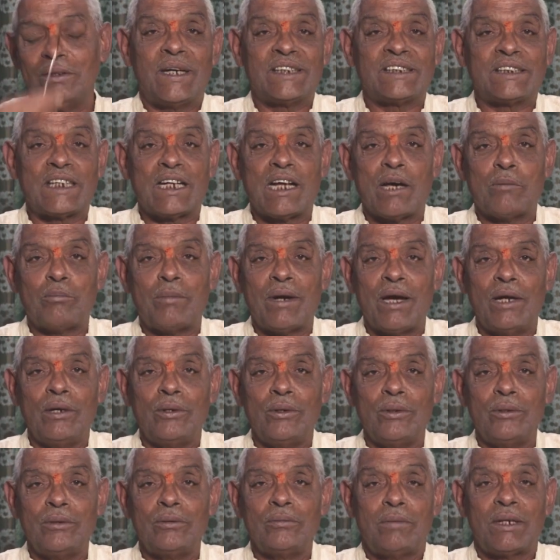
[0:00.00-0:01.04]
పచ్చ
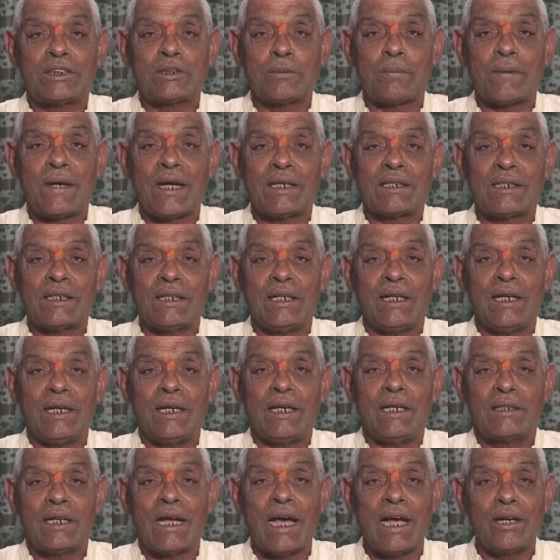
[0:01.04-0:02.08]
డబ్బాలు పచ్చ పార్టీ
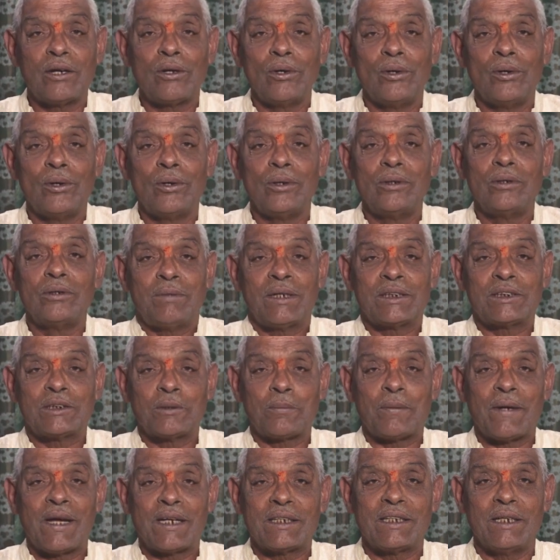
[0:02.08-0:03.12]
నాయకులు పచ్చ
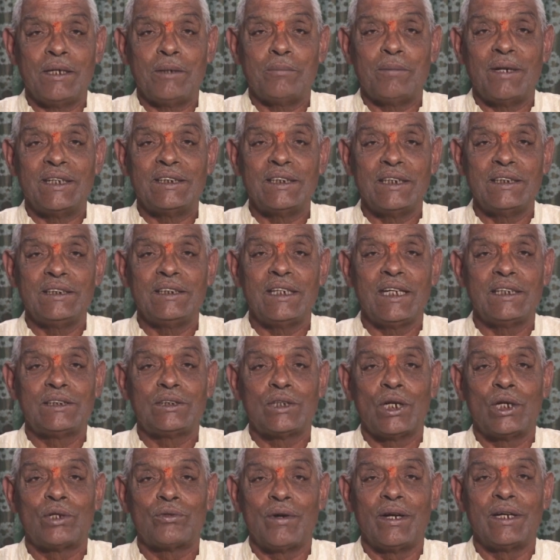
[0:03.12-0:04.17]
పార్టీ భజన
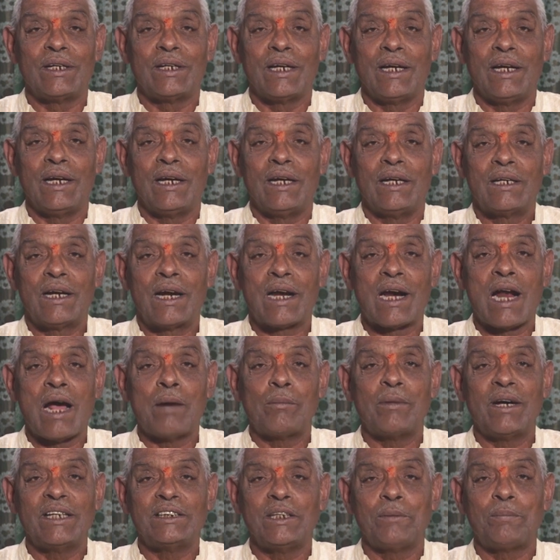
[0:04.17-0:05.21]
చేసేటువంటి
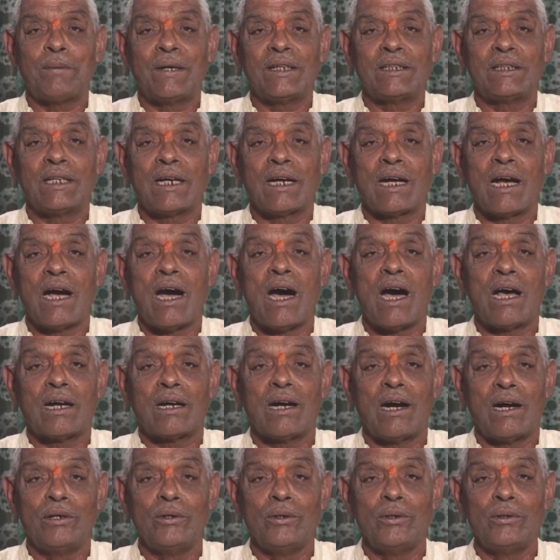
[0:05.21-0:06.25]
డ్రామాజీ పత్రిక
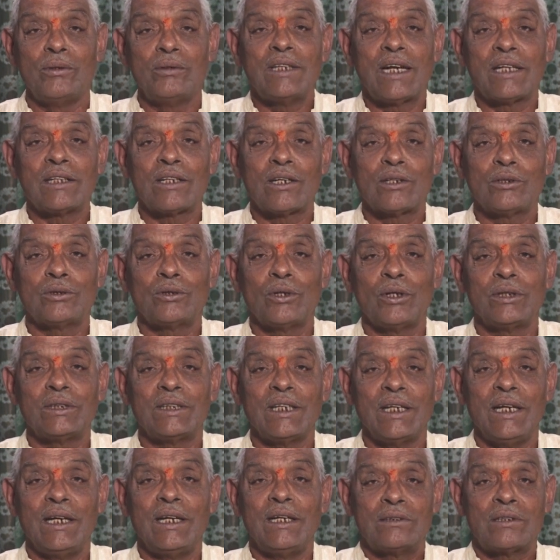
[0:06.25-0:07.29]
ఆనాడు
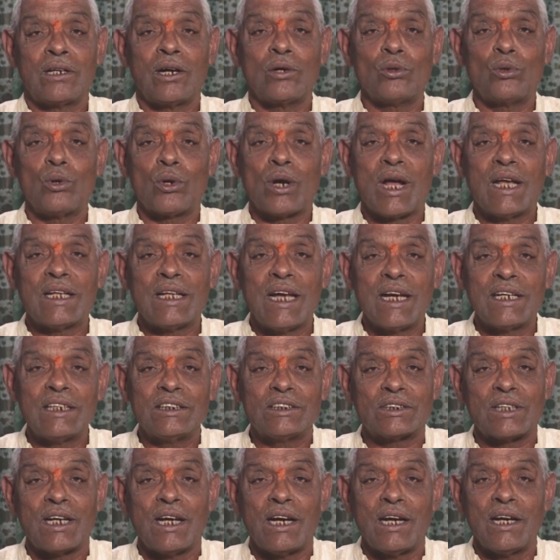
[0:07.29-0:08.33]
చంద్రజ్యోతి రంకు
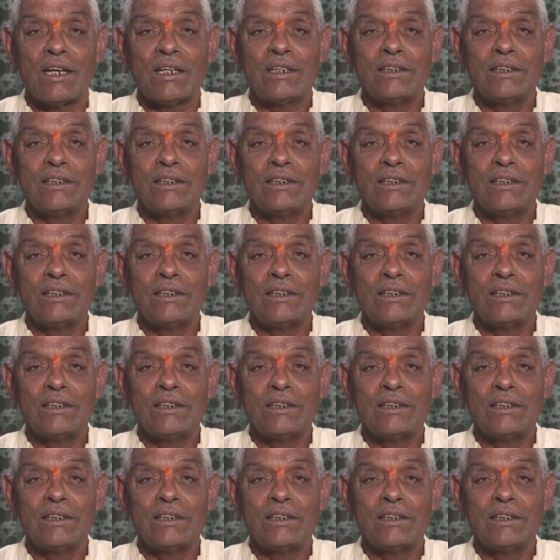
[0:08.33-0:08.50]
రాధాకృష్ణ